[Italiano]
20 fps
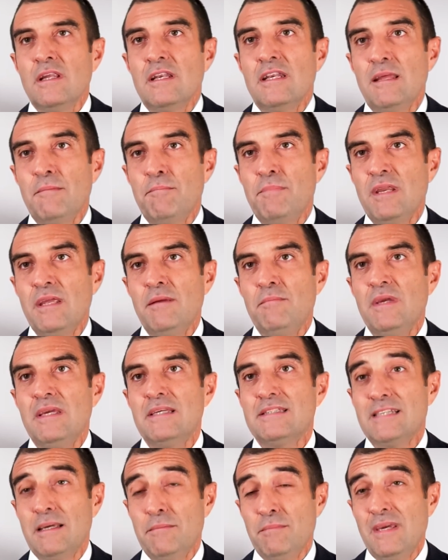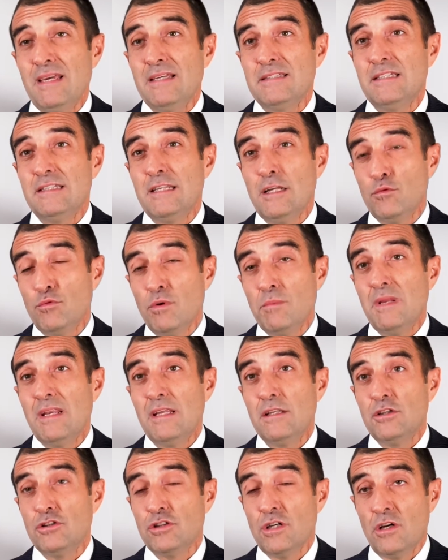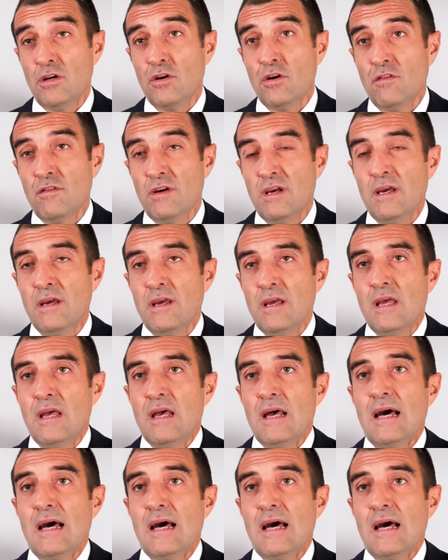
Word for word: nei primi sei mesi del 2019